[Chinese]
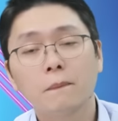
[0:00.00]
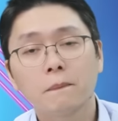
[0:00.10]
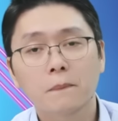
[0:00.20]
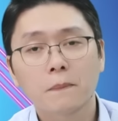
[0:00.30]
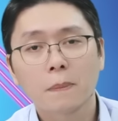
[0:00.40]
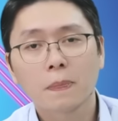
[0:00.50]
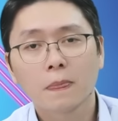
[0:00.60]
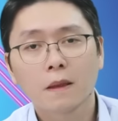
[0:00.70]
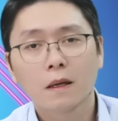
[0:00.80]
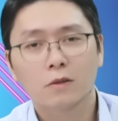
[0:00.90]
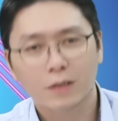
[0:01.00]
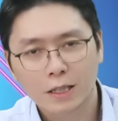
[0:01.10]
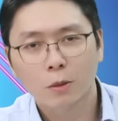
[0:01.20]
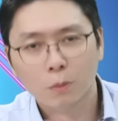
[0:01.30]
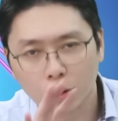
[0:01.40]
嗯，改天
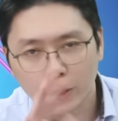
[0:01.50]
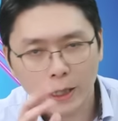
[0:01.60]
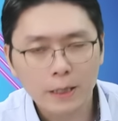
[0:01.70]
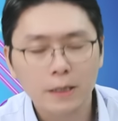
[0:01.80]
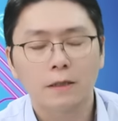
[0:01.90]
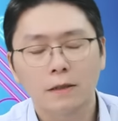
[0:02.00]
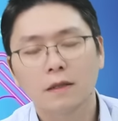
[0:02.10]
跟我搏下劲。